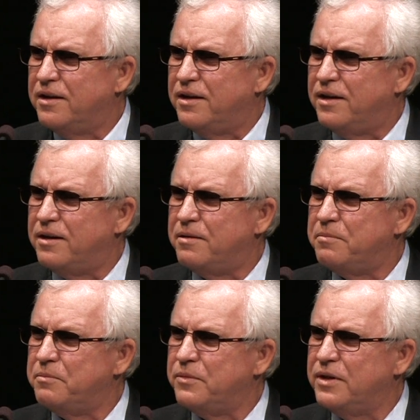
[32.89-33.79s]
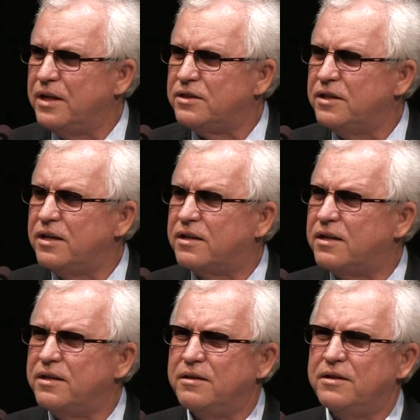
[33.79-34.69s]
Эм, язык
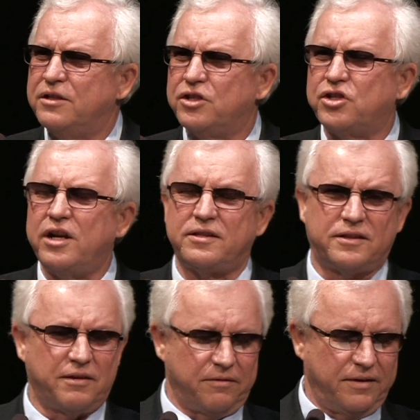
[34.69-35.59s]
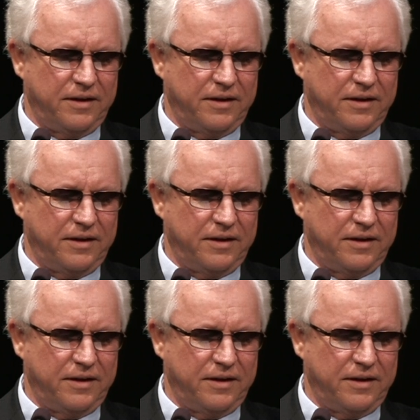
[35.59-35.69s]
жестов.